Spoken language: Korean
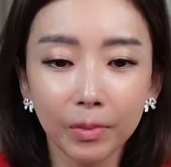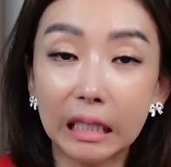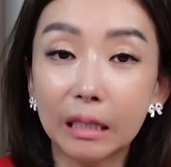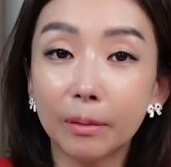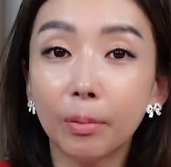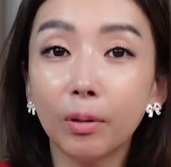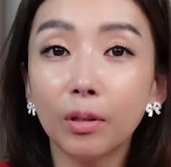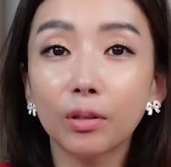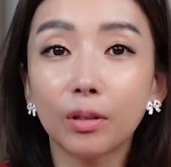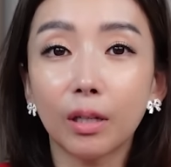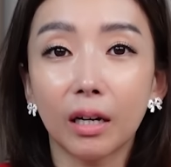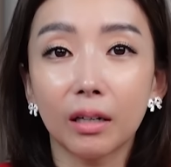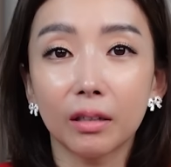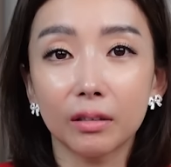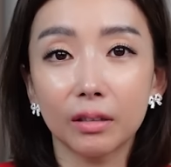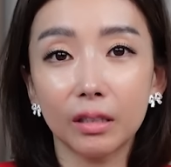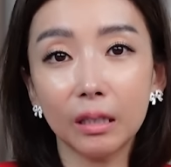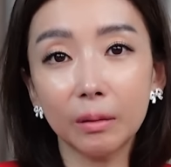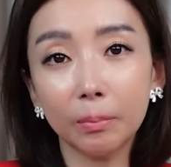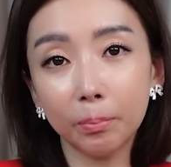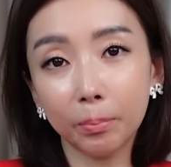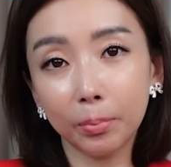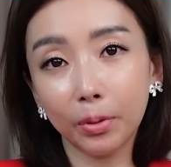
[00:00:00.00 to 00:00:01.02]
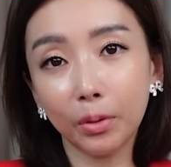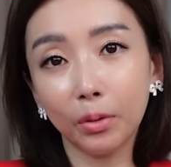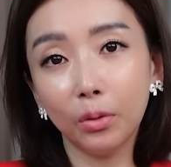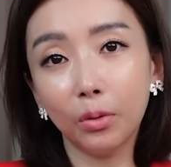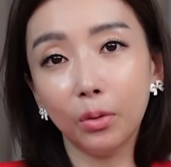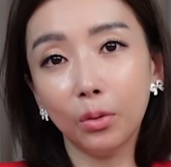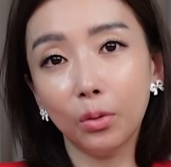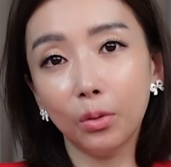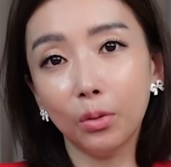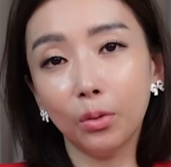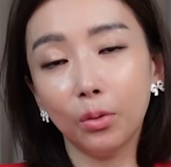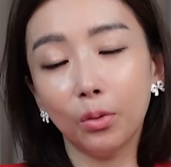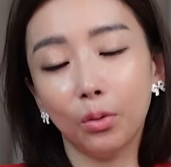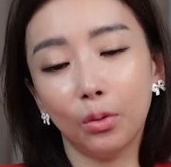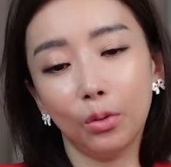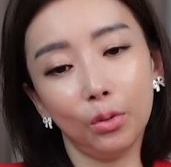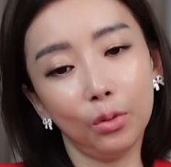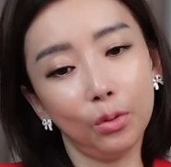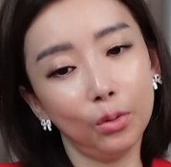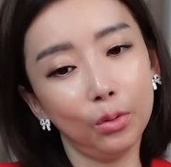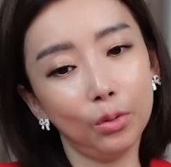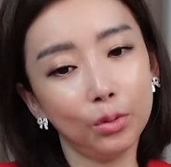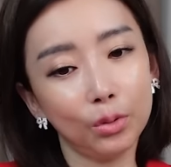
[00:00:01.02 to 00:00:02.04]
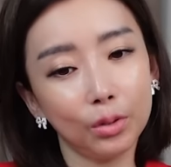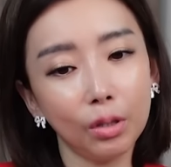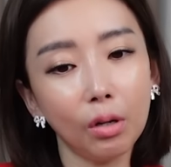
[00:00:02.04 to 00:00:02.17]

이번 당대표 어,